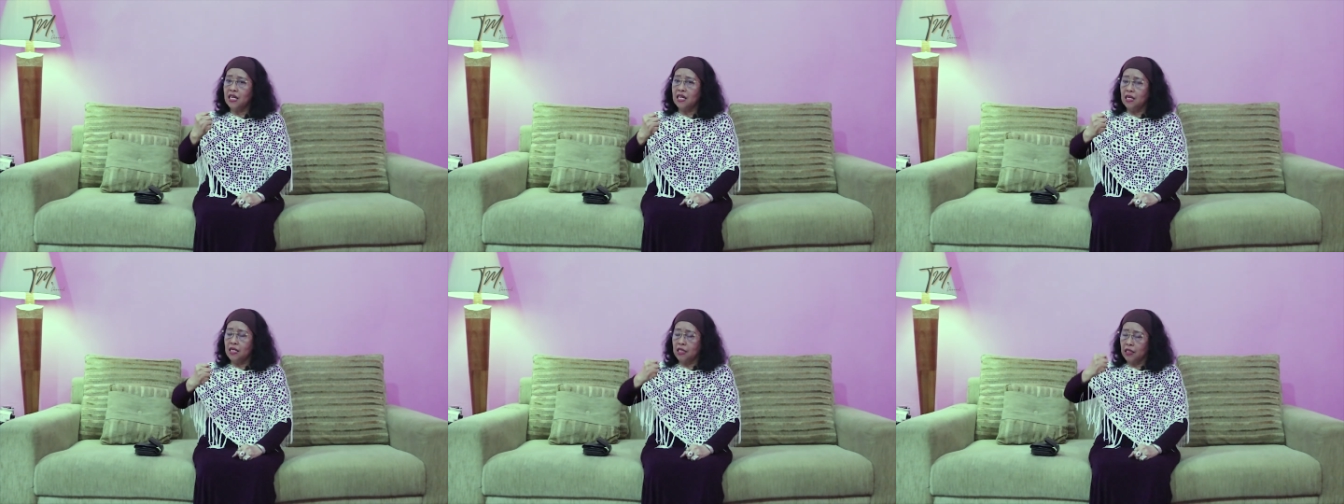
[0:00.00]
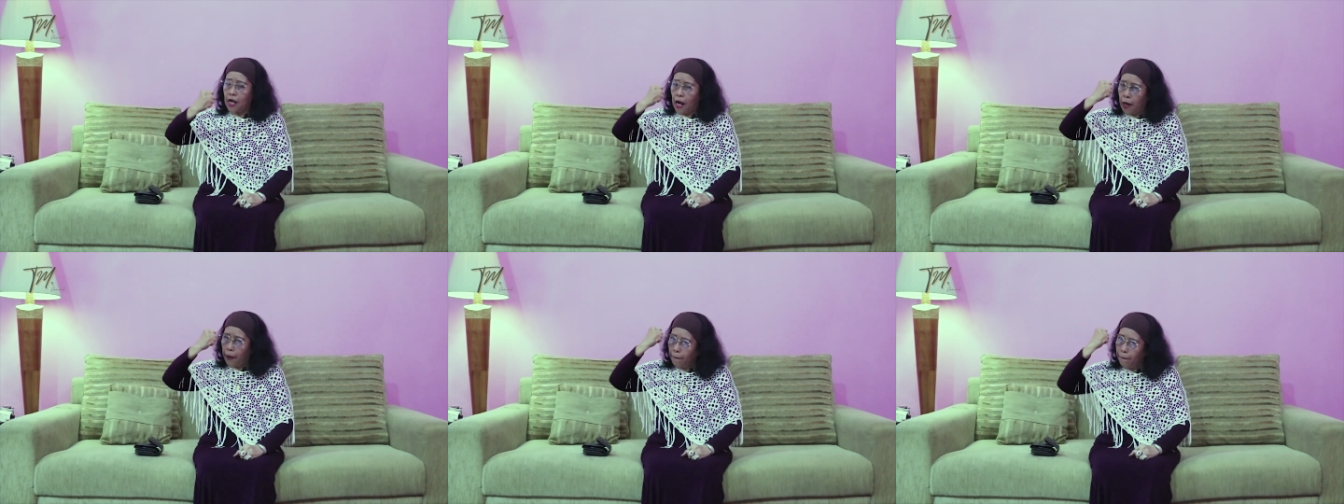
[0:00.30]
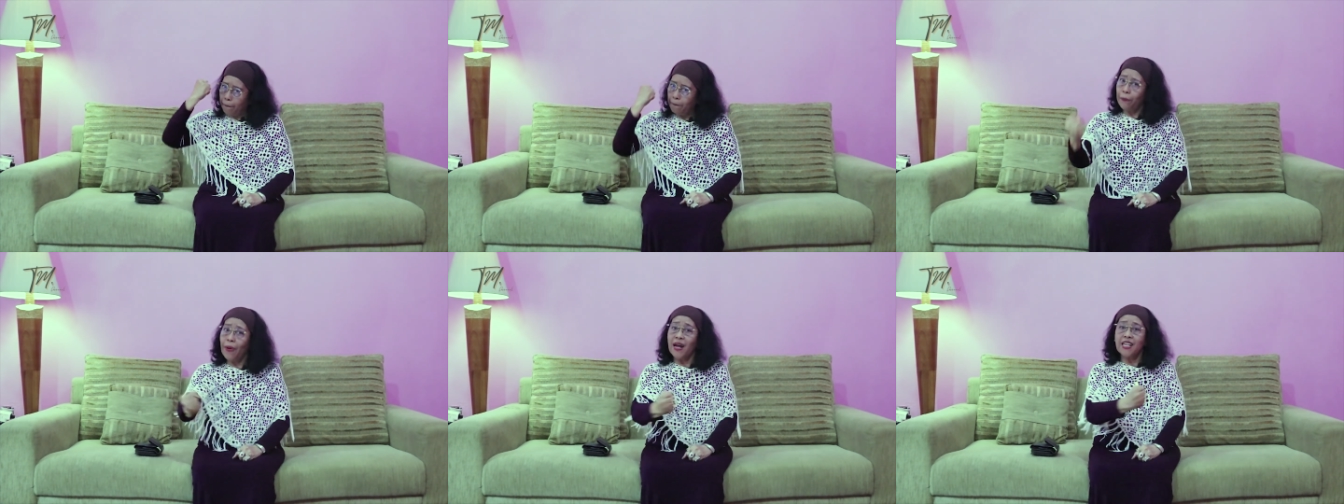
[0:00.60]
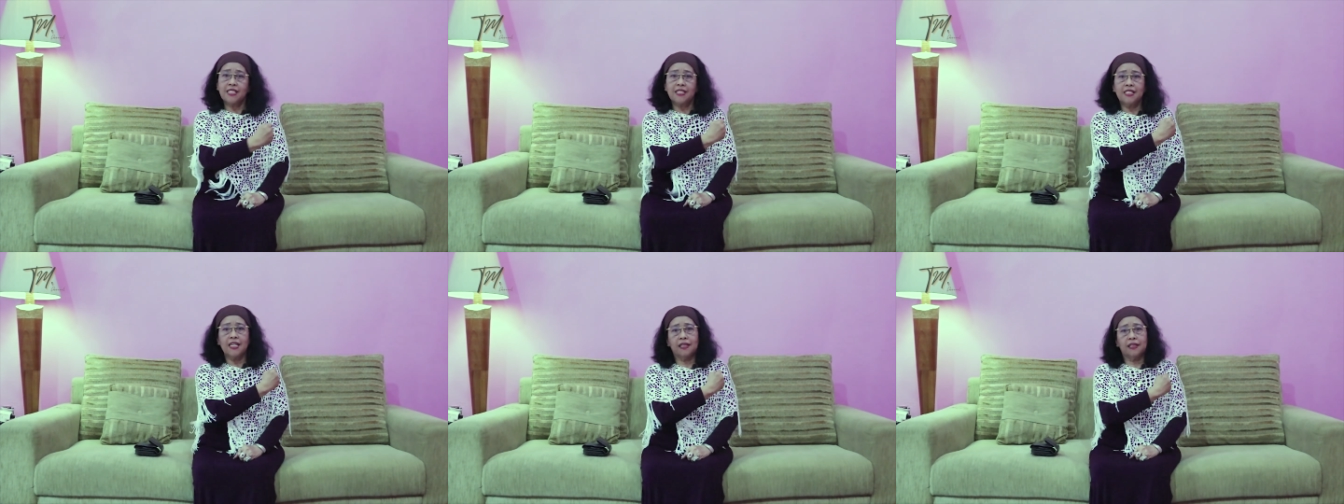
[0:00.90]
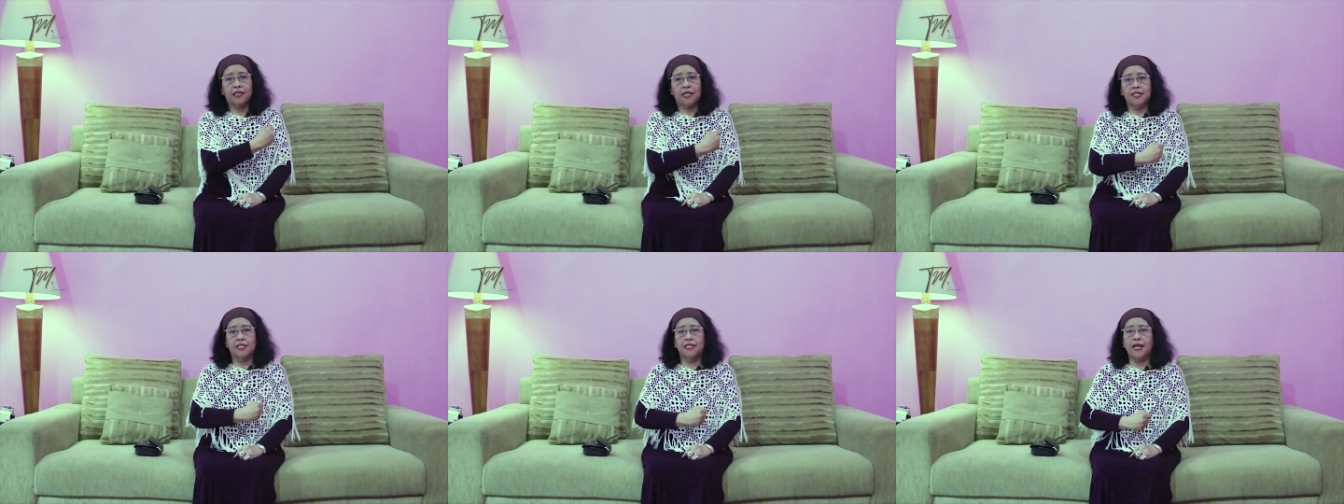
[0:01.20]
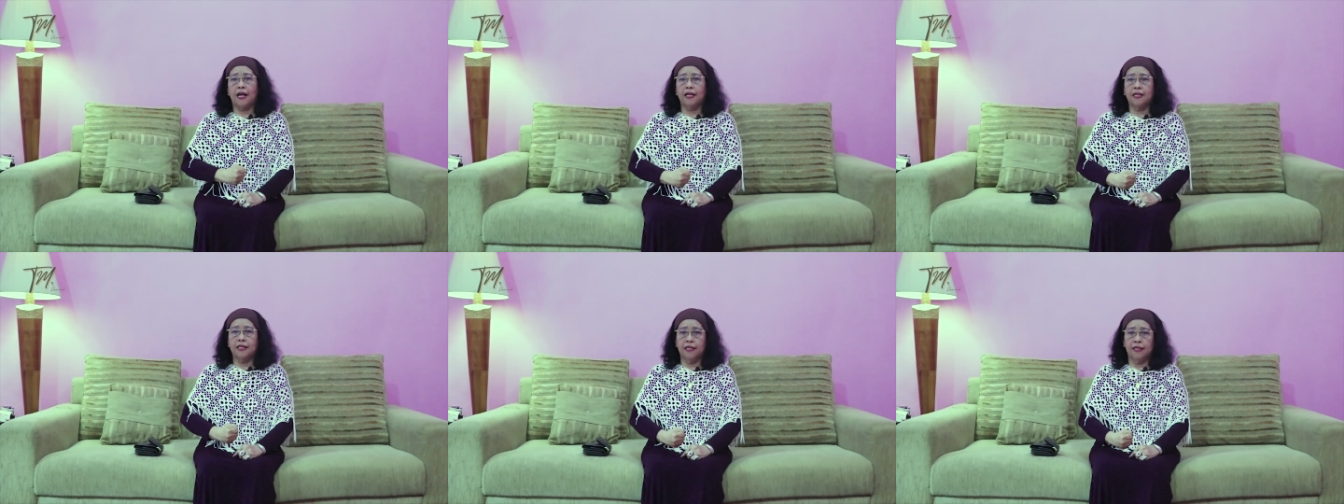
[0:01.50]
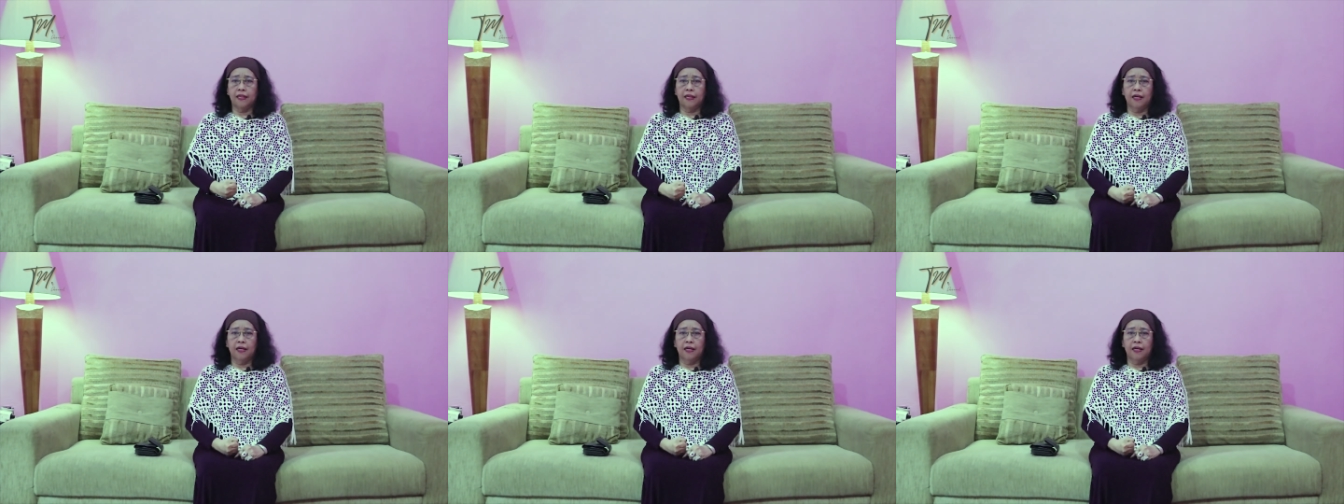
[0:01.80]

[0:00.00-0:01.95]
inginkan pasti terjadi.